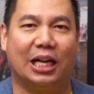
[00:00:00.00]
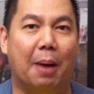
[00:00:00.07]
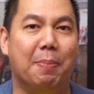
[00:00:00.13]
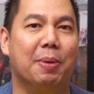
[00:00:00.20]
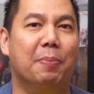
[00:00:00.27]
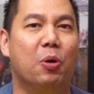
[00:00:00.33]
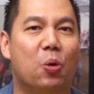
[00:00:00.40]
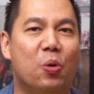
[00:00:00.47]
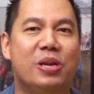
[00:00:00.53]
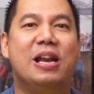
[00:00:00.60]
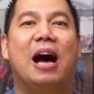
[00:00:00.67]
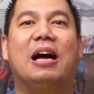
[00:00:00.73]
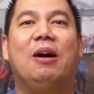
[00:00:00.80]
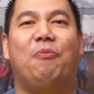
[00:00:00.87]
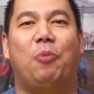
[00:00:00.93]
kami
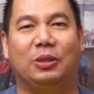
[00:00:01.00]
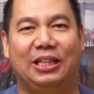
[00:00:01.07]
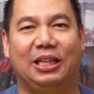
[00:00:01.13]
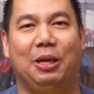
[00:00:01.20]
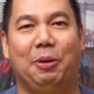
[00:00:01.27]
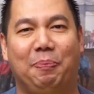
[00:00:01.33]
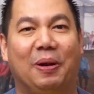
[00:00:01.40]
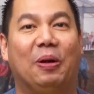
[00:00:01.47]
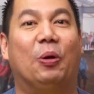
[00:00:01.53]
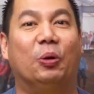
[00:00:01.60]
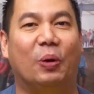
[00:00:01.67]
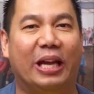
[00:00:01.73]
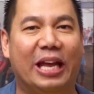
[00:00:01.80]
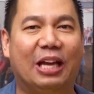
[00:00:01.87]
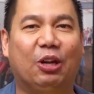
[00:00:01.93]
mengundang positive people
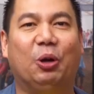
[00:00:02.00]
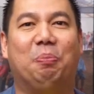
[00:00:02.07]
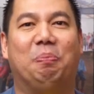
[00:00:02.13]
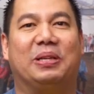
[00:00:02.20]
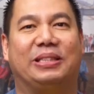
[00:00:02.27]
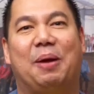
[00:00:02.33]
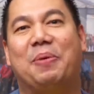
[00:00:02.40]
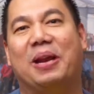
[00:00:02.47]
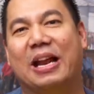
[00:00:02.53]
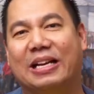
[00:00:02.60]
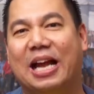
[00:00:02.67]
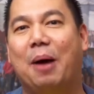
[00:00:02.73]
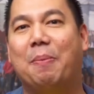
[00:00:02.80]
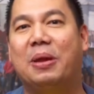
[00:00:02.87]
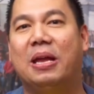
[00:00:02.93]
untuk ikut bersama dengan
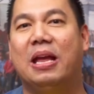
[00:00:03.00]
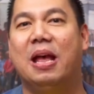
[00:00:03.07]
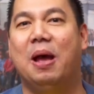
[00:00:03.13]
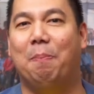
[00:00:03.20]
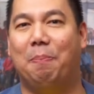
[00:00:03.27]
kami